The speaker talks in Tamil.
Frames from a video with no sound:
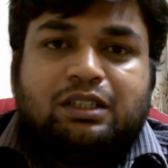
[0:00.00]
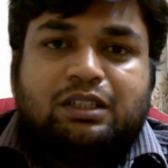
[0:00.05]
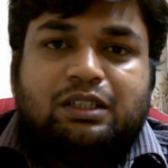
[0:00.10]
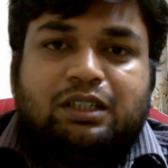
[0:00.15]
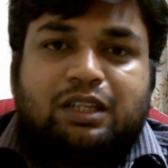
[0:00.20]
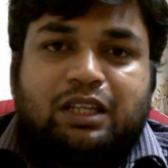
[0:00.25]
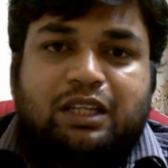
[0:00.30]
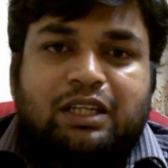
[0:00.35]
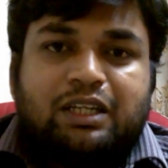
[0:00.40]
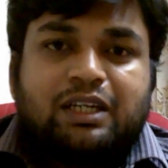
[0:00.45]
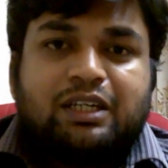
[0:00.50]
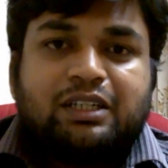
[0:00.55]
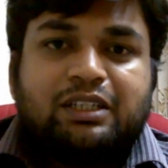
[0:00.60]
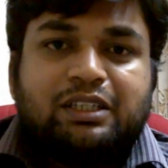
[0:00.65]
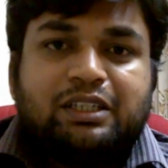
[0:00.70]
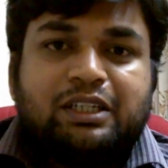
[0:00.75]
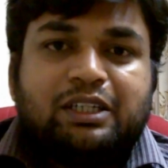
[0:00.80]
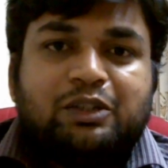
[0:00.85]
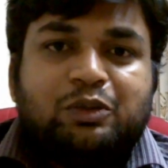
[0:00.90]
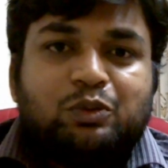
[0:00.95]
இன்றைக்கி நான்
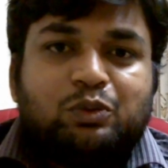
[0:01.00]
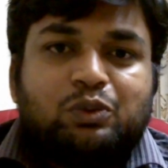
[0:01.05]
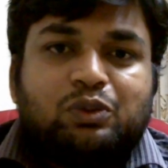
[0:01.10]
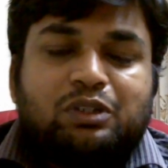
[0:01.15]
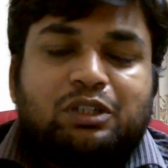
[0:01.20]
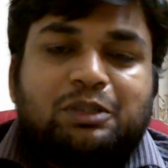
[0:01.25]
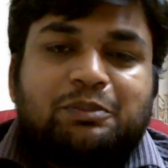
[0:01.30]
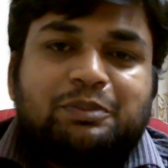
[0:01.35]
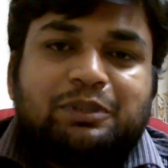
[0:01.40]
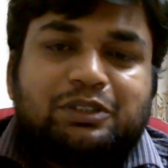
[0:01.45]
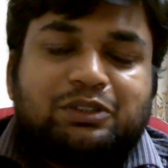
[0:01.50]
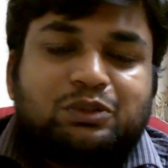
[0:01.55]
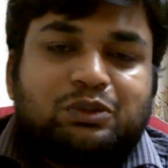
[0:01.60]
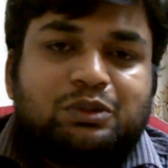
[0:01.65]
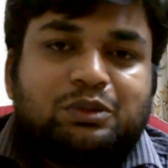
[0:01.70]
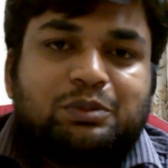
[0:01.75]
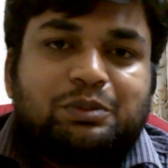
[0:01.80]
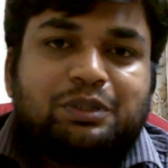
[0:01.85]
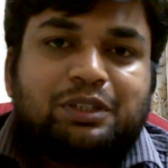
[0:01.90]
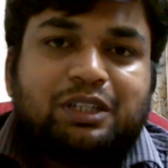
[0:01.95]
ஏன் உங்கள்கிட்ட பேசணும்
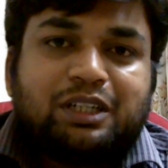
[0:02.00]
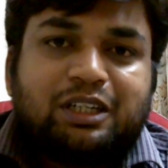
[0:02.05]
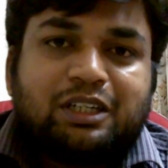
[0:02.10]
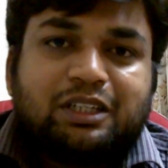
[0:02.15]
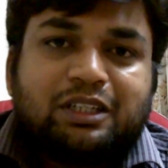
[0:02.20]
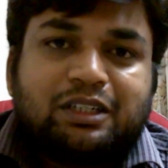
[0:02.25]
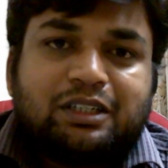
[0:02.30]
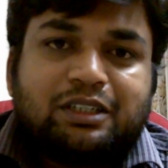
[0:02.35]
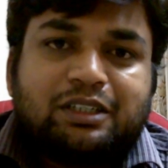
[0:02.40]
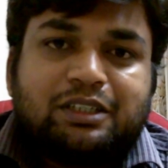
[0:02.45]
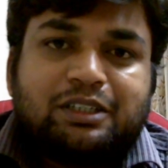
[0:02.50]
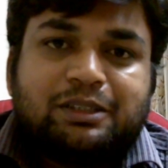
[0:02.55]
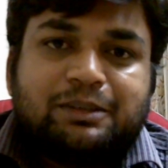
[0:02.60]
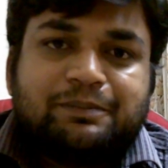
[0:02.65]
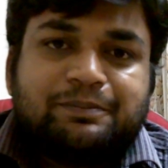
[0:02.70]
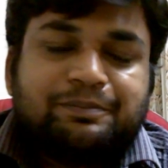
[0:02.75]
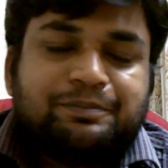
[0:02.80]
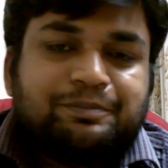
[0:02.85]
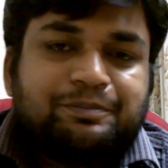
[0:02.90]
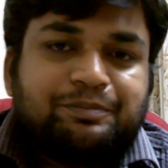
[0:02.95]
அப்படின்னு நினைக்கிறேன்னா
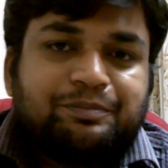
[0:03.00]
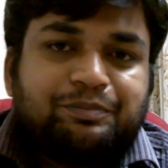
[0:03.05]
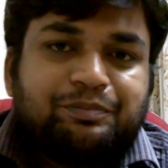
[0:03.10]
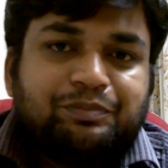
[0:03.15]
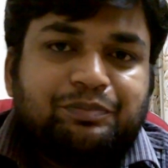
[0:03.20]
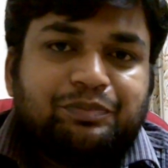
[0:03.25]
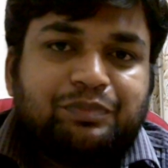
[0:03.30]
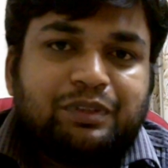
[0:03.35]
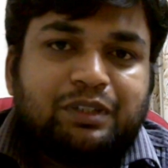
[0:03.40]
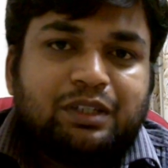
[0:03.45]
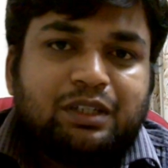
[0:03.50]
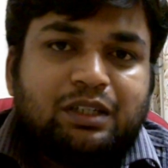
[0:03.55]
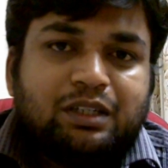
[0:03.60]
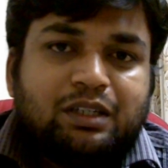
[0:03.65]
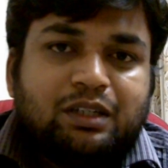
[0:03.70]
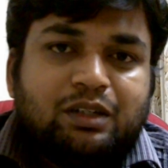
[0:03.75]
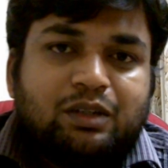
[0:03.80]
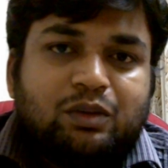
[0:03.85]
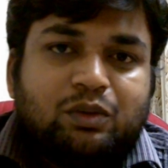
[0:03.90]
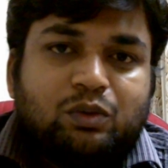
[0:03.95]

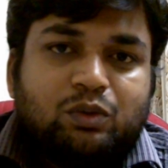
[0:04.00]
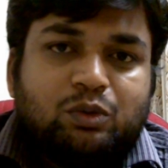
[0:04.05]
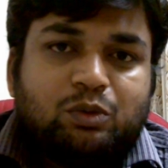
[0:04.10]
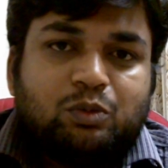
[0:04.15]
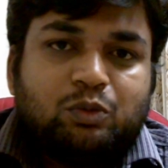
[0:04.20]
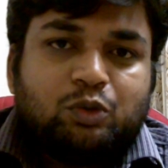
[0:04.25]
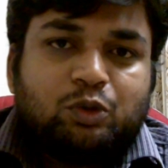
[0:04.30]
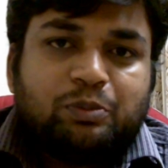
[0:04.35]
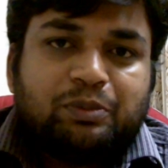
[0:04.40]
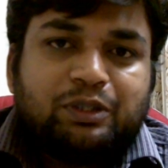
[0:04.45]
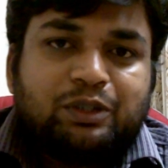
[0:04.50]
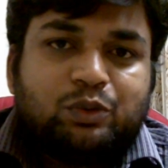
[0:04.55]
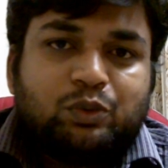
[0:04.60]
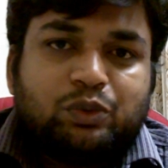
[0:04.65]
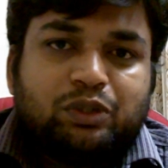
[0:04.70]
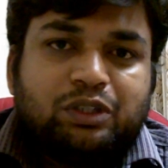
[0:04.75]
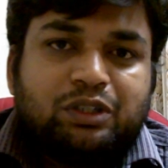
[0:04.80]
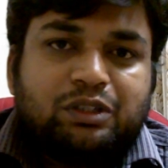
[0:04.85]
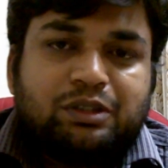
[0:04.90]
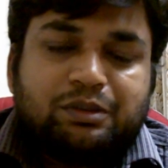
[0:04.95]
ஒரு மூணு பேர்
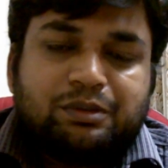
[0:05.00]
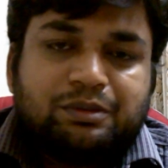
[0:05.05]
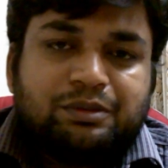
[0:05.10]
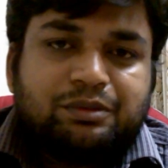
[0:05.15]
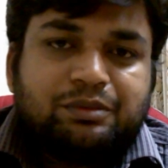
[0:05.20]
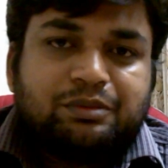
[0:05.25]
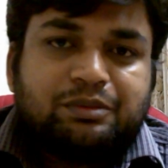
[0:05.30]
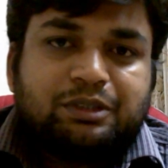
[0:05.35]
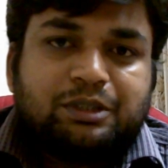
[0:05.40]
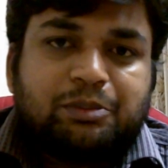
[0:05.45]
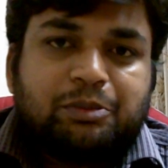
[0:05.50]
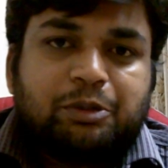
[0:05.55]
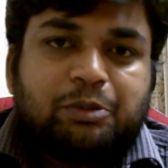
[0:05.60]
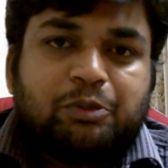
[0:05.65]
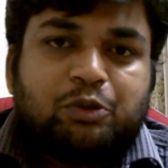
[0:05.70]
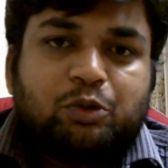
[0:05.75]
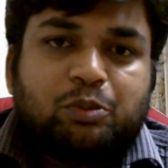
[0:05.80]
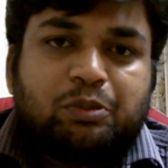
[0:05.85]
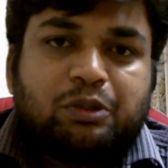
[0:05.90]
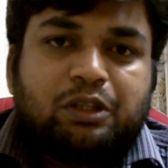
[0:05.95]
உயிர்
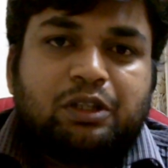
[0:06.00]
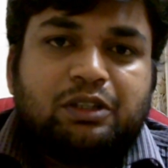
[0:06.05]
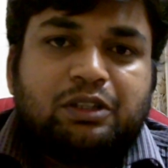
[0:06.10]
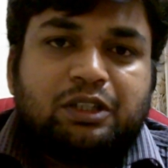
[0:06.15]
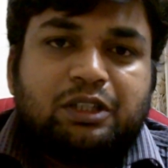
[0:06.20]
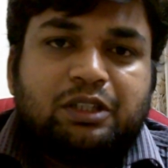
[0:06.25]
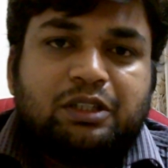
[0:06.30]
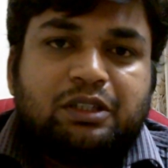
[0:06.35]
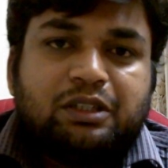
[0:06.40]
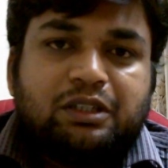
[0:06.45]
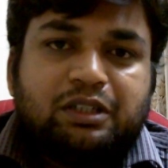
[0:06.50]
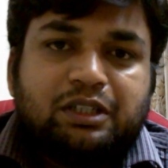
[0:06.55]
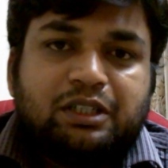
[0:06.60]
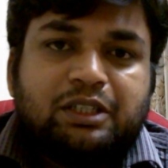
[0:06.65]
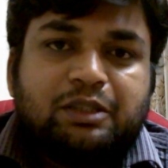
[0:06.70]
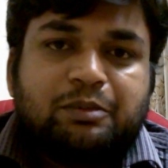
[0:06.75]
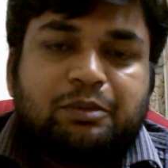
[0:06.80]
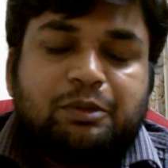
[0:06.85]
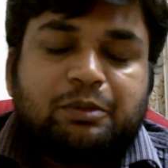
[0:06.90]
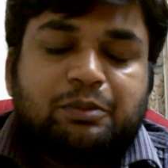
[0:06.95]
செப்டம்பர் ஒன்பதாம் தேதி
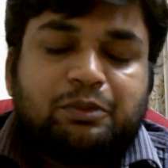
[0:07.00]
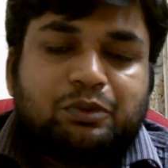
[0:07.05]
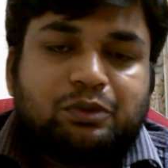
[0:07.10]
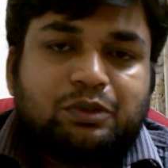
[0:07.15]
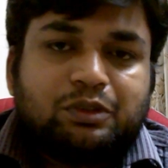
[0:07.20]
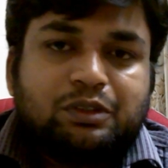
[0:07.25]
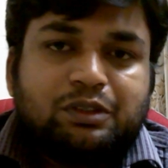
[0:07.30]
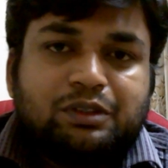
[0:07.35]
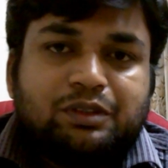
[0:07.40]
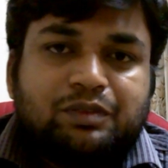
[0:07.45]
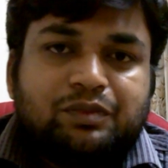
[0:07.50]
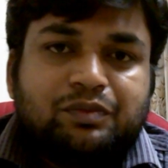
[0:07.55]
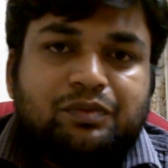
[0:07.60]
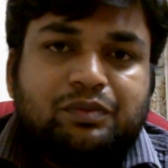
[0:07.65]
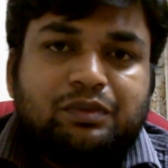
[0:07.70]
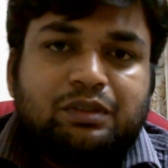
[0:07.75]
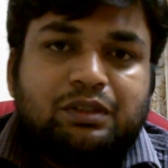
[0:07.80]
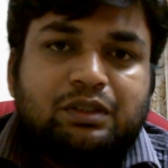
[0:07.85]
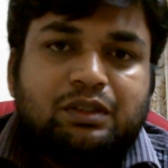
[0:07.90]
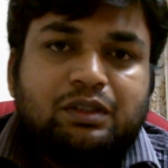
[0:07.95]
எடுக்கப்பட போகுது
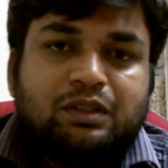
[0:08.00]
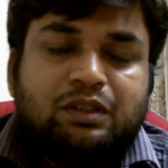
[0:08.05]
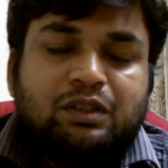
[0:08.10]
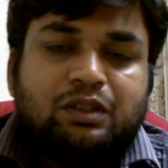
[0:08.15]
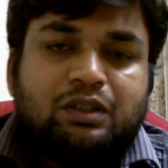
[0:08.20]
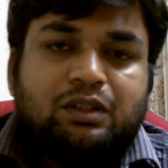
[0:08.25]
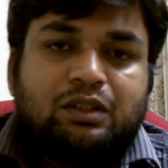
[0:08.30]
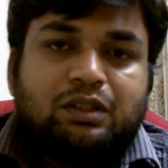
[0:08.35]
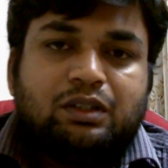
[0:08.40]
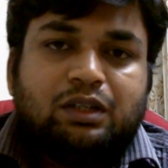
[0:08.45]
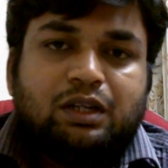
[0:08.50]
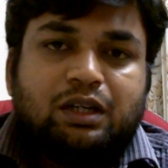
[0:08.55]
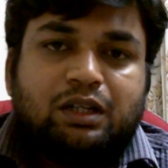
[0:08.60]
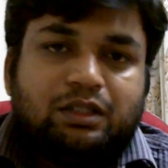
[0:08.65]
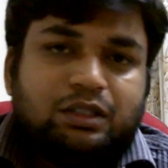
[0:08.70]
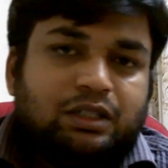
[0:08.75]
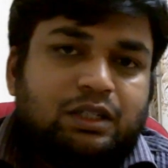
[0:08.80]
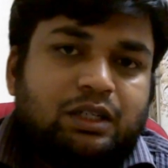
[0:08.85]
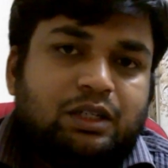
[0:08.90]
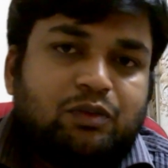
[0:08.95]

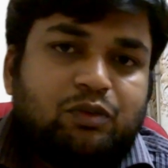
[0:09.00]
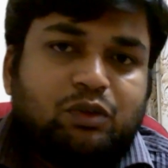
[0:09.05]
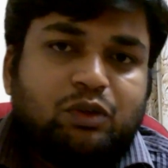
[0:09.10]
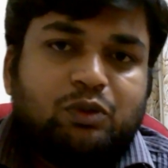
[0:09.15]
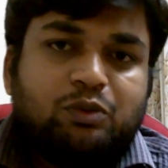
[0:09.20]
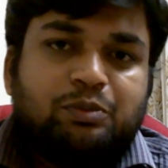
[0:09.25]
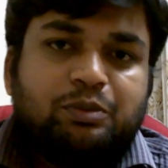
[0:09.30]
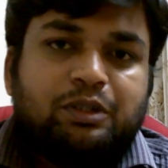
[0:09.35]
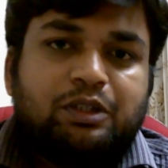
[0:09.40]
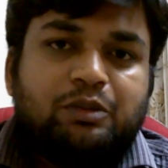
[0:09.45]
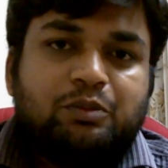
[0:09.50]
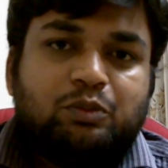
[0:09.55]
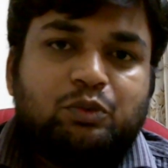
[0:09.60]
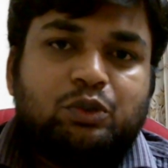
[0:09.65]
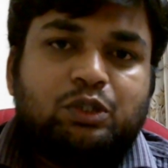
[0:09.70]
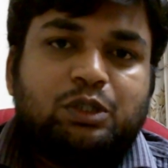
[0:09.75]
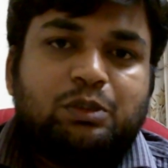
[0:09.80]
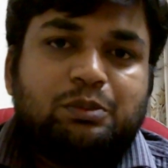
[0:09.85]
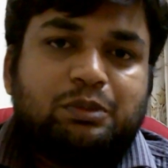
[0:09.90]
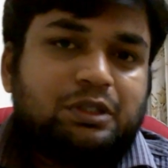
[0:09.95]
அது ஏன் அவ்வளோ பெரிய
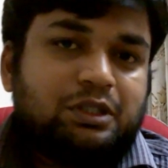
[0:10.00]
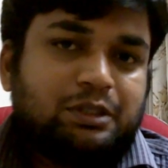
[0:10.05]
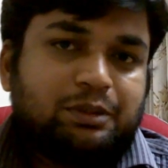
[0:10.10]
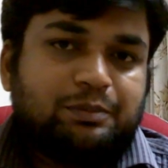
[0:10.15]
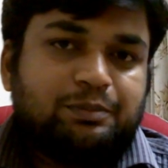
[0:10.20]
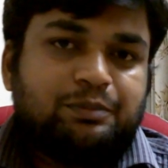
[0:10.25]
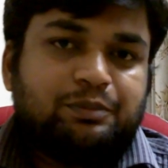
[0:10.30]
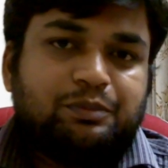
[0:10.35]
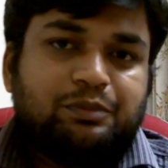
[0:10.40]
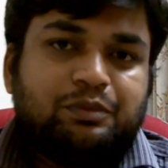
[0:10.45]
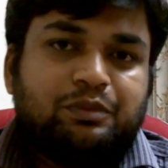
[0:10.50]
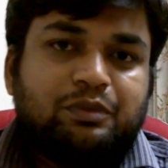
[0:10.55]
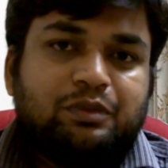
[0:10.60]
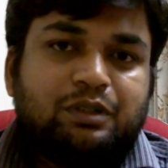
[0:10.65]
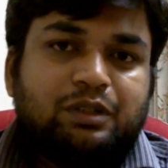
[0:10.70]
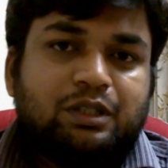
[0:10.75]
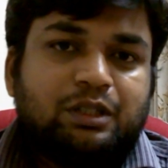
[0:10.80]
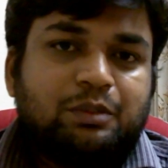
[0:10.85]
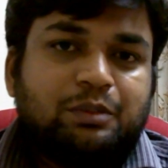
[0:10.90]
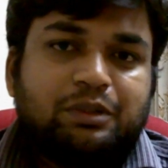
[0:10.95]
முக்கியமாக
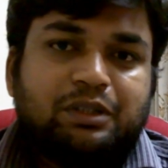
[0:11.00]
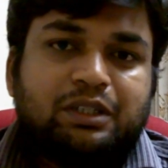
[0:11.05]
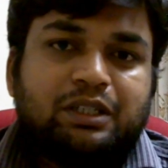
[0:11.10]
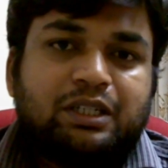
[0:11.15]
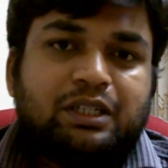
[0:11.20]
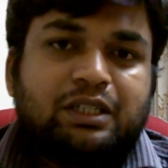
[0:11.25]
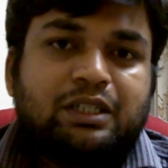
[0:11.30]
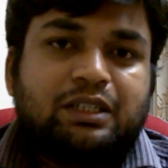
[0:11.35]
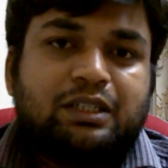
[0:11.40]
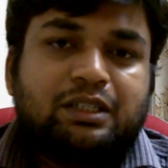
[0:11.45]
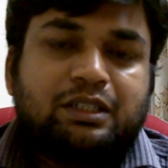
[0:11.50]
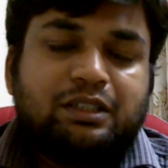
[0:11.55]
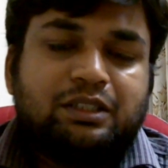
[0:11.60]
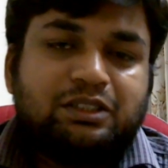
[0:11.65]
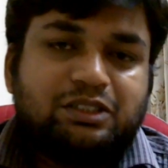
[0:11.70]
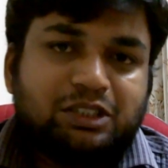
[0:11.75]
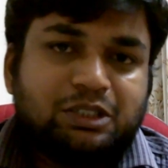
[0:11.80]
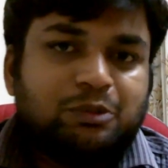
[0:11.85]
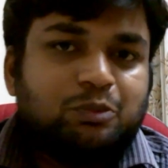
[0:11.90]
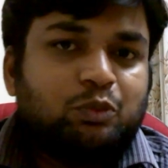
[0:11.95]
அப்படின்னு கேட்டாங்கன்னா
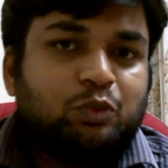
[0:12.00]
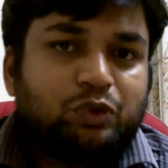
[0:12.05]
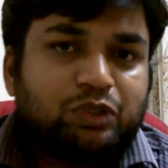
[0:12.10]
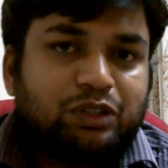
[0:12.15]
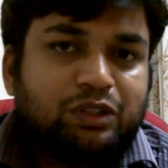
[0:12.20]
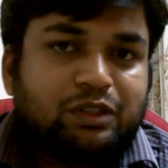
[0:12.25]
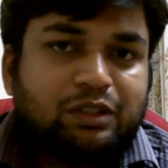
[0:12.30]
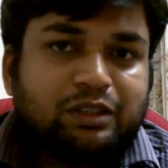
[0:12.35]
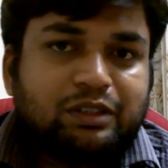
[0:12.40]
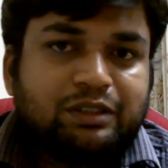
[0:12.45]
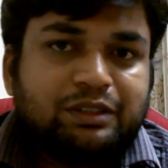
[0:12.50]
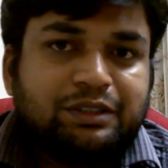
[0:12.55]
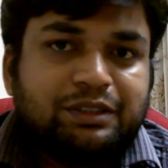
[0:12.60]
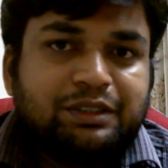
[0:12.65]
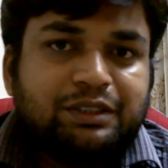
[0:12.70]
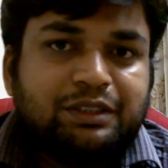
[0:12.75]
நிச்சயம் முக்கியம்தான்